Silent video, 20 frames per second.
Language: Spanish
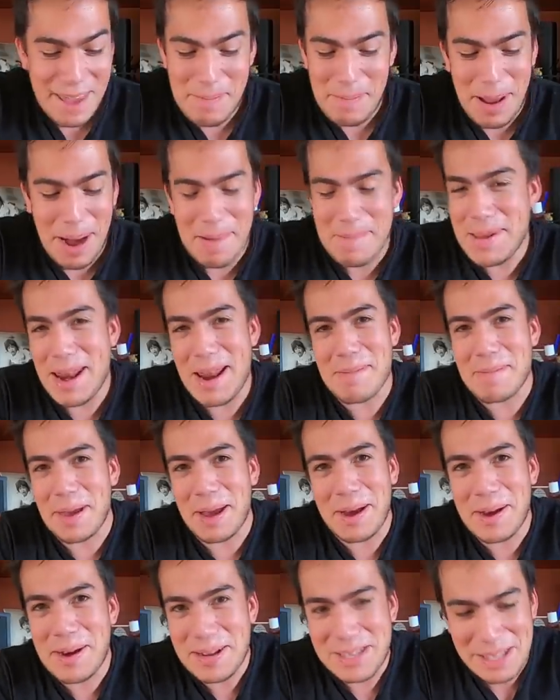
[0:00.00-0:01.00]
Y para mí la
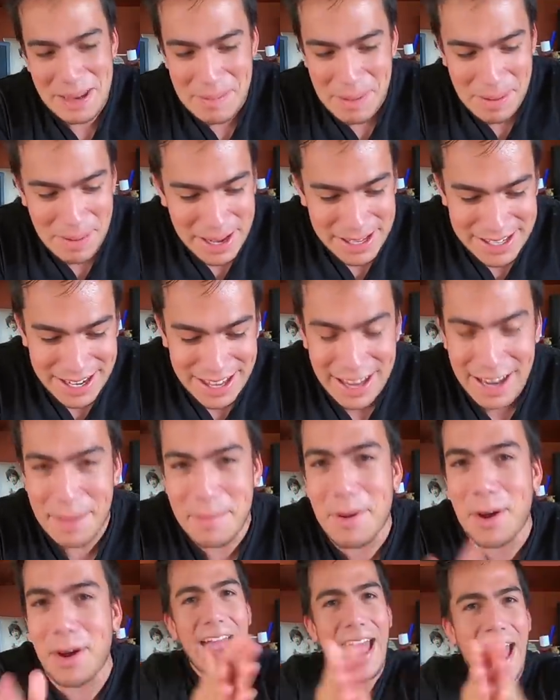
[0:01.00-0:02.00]
mejor siempre va a ser de
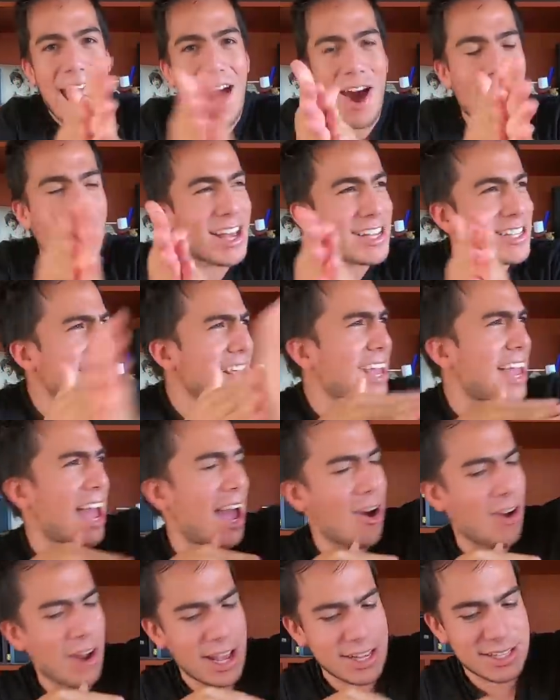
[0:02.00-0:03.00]
limón. Ahora sí,
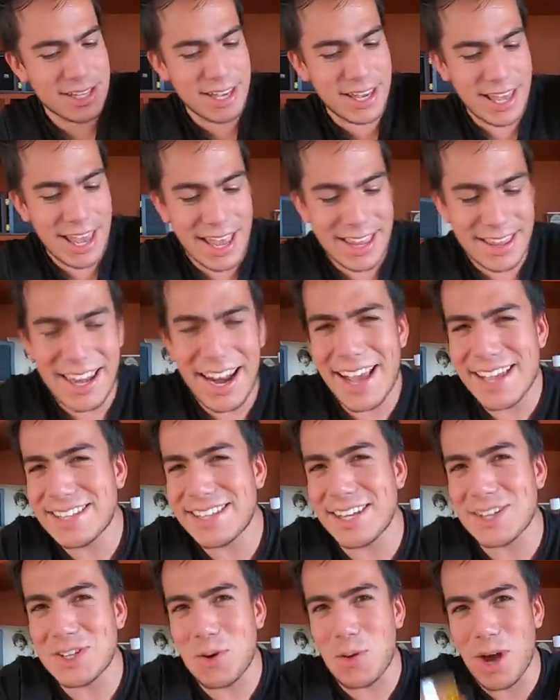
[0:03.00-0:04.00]
ahora sí, entre
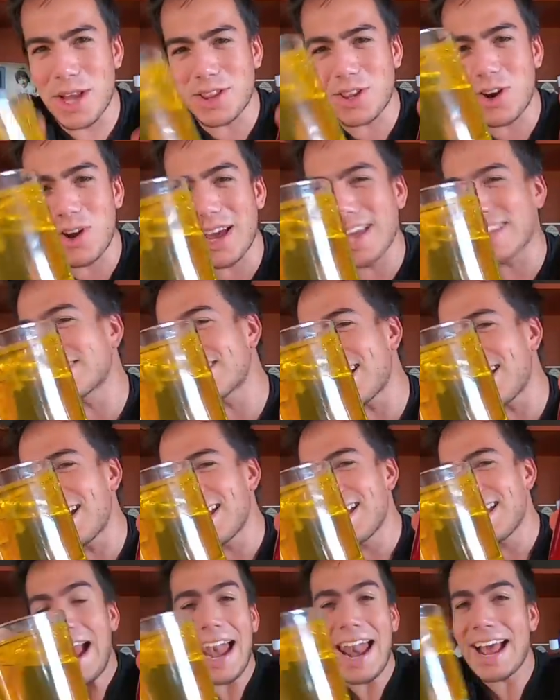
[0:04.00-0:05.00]
estas cuatro
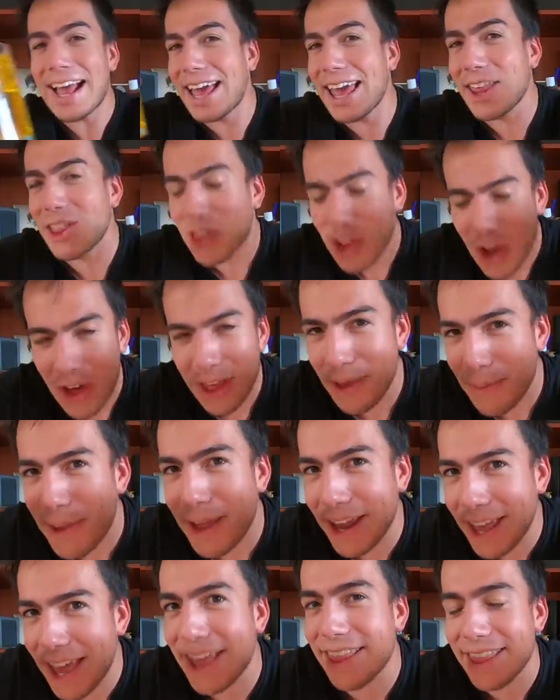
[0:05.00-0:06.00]
está la que no
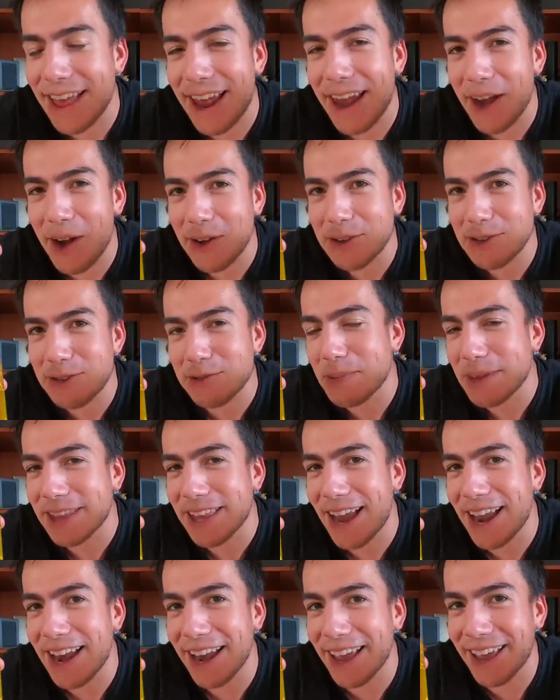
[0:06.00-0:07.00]
debería andar en los
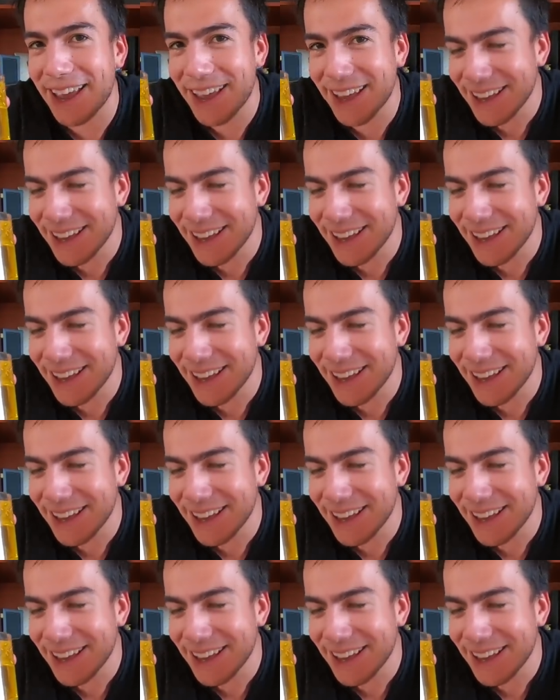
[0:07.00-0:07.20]
hospitales.